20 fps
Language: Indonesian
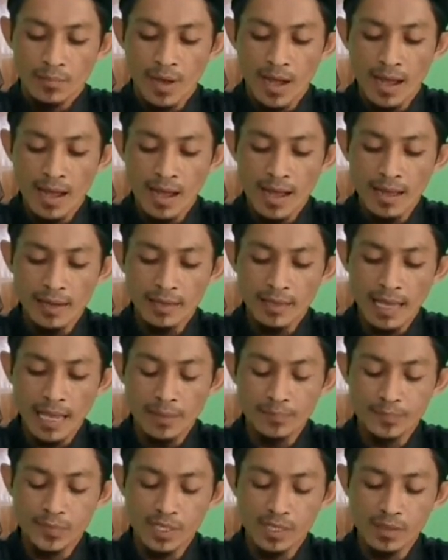Mali
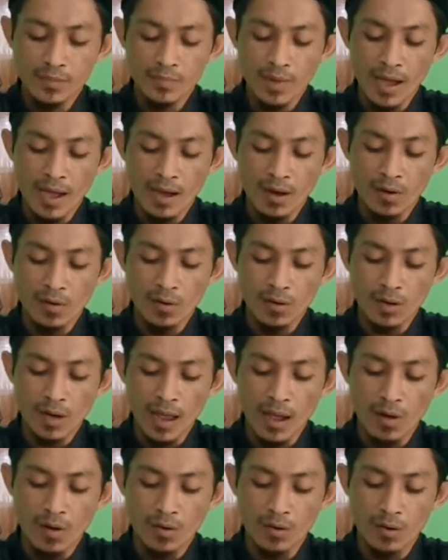abdi ma
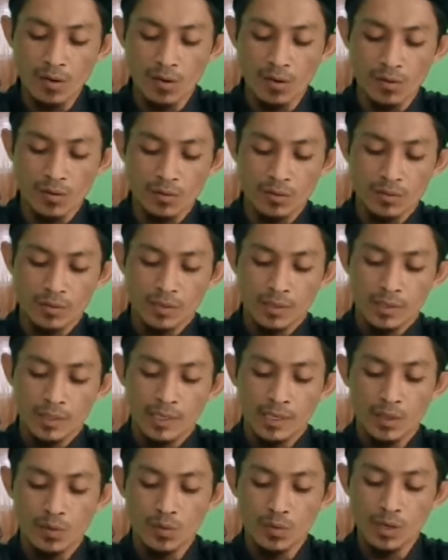ora ana
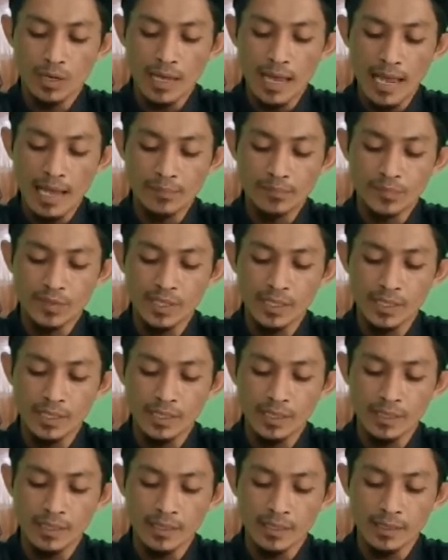iku
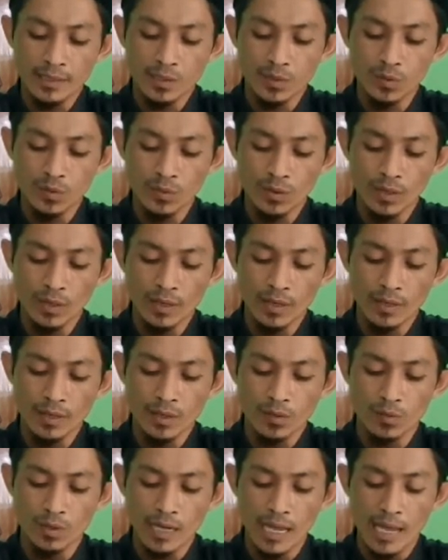abdi kedue
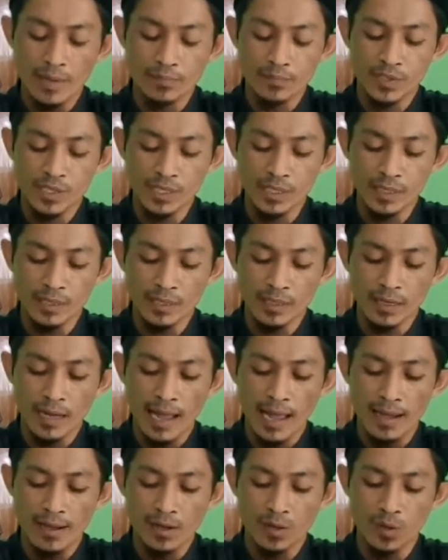iku abdi
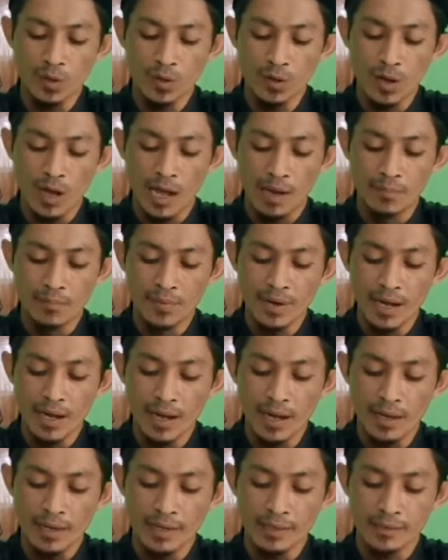kanggo
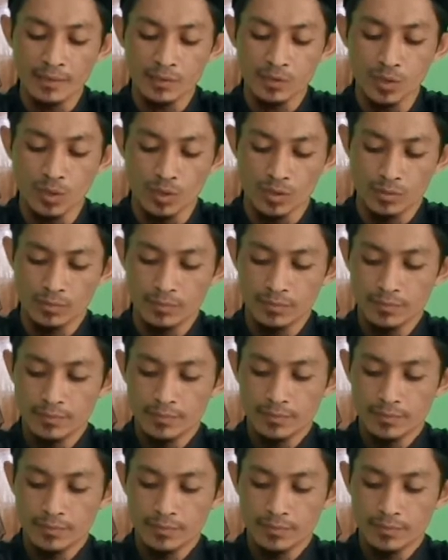hamba ingsun